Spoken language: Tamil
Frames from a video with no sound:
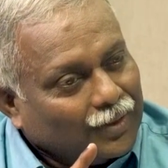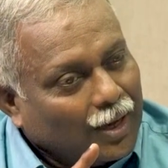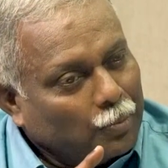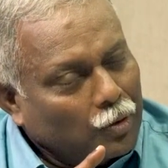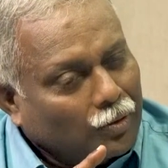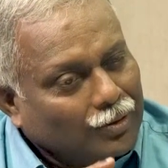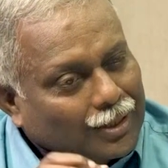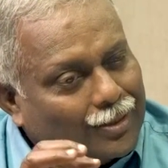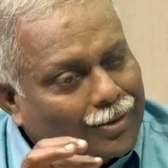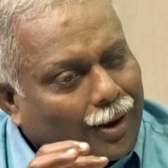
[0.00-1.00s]
அப்போ
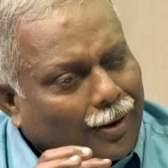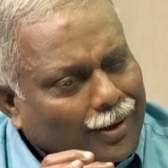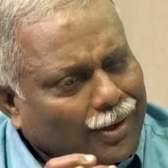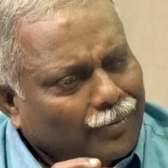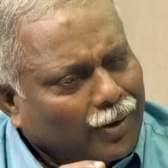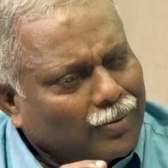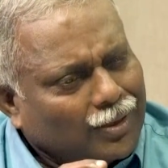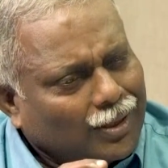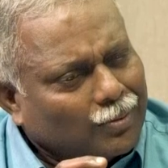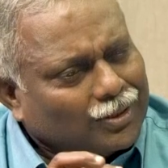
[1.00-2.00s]
இந்த ஆண்டவரை
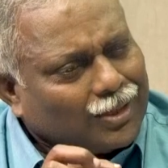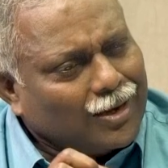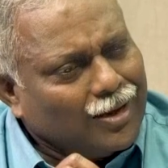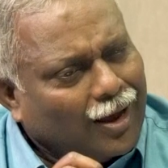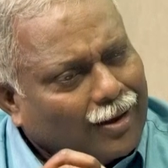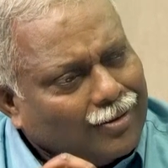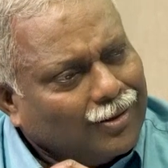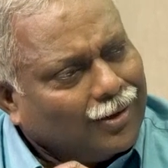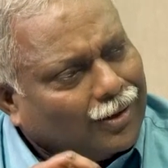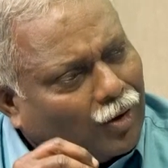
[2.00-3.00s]
வந்து நம்ம சரியா
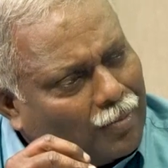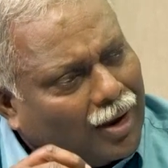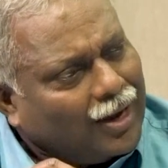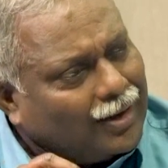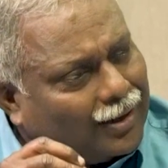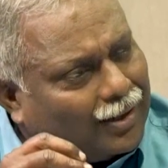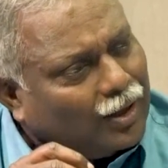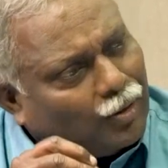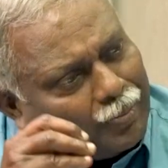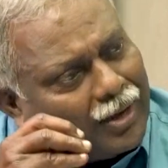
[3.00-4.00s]
அறிந்திருக்கிறோமா
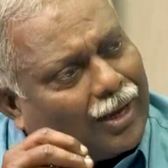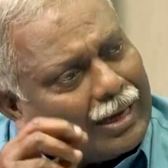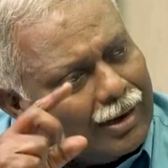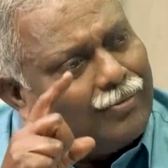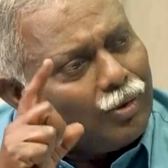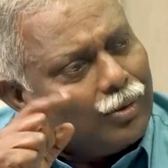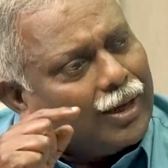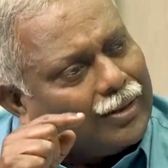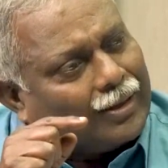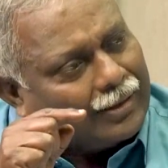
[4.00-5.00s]
என்கிறதே ஒரு பெரிய கேள்விக்குறியாதான்